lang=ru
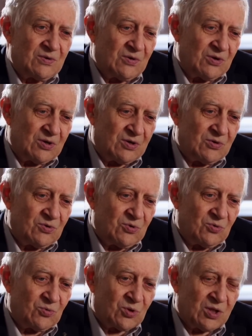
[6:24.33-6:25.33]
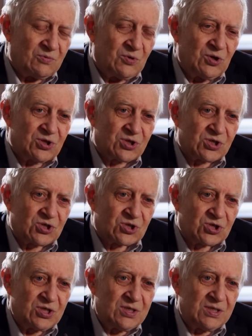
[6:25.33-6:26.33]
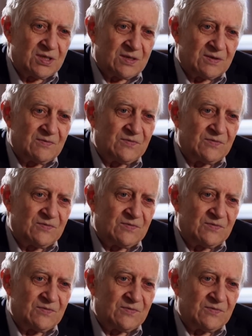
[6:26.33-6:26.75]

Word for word: э, угловое разрешение